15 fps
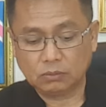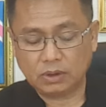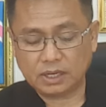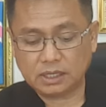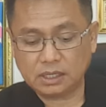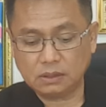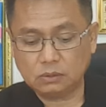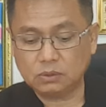
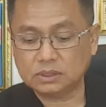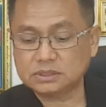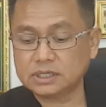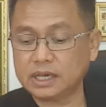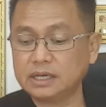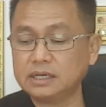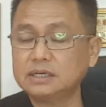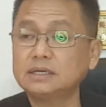วันนี้ควร
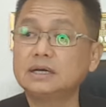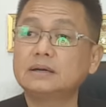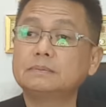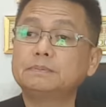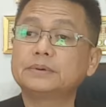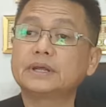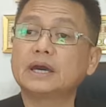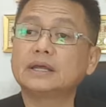ใช้เครื่อง
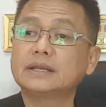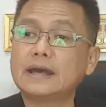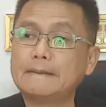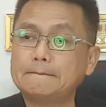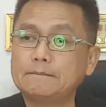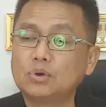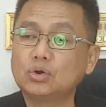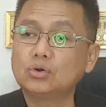ประ
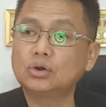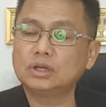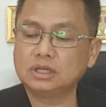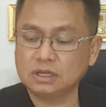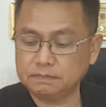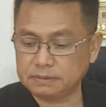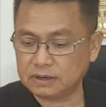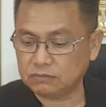ดับมงคล
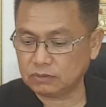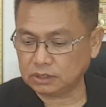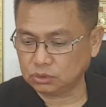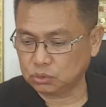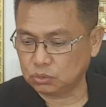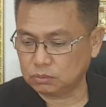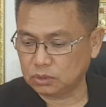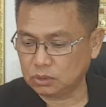ที่เป็นวัต
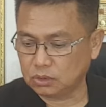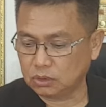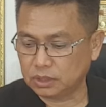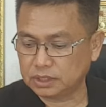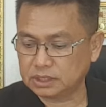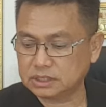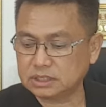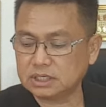ถุมงค
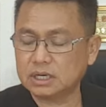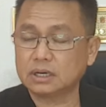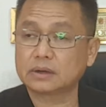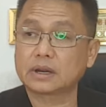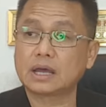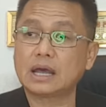ลเครื่อง